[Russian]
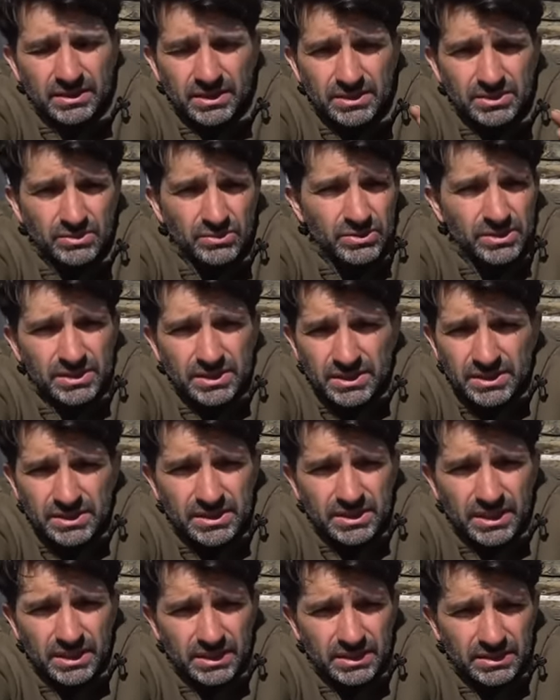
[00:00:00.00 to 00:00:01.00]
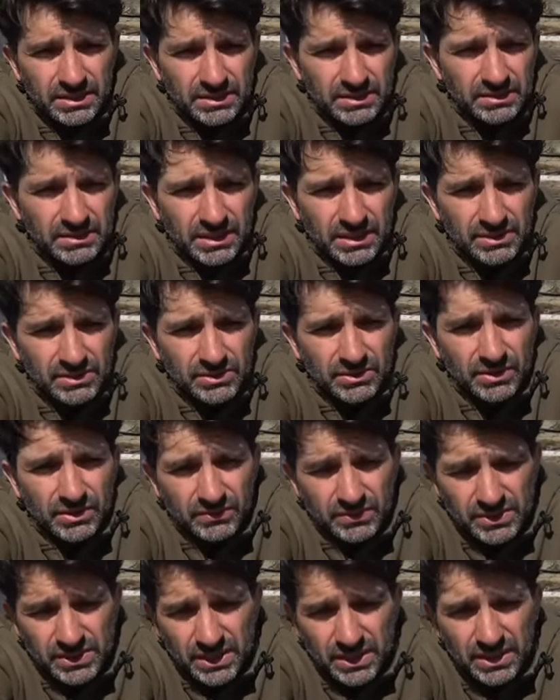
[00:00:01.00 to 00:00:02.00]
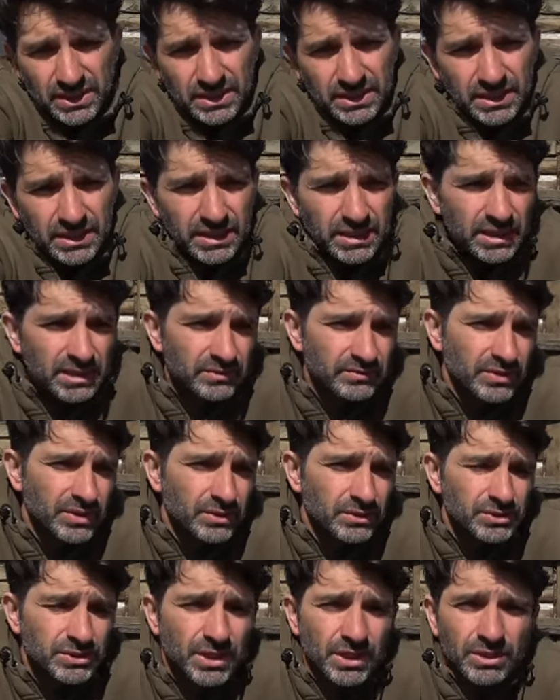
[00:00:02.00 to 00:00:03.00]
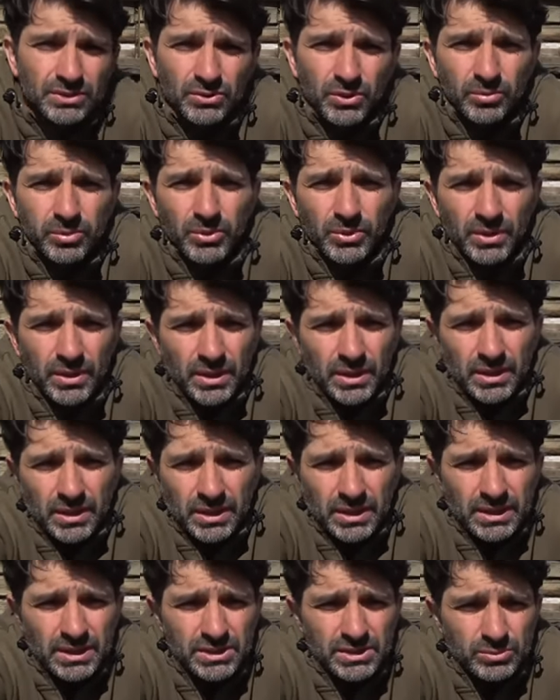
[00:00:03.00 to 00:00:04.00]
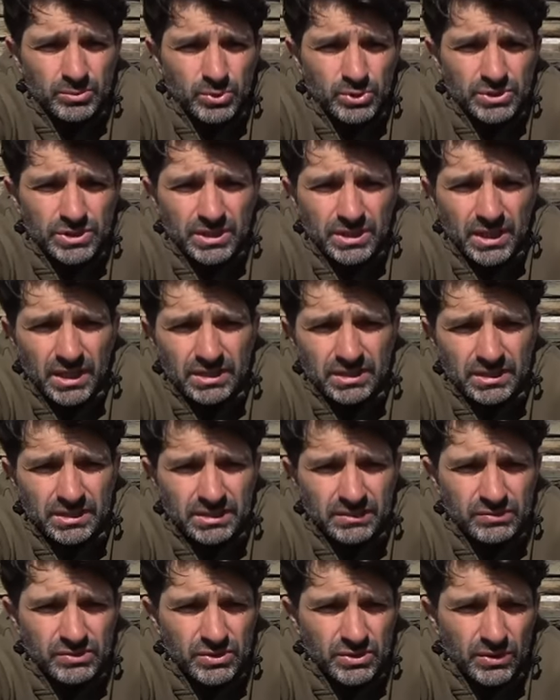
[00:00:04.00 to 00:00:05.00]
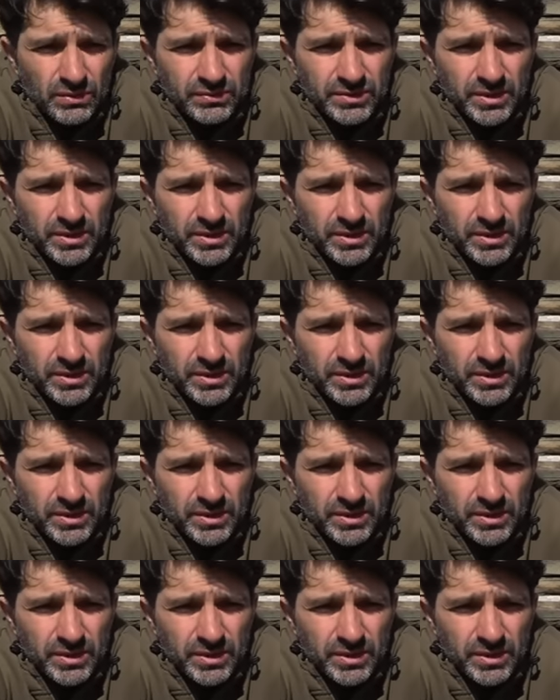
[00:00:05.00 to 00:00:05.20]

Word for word: насос не сгорит. Сразу говорю, вы закрыли кран, выключили кнопку. Или же можно как-то это все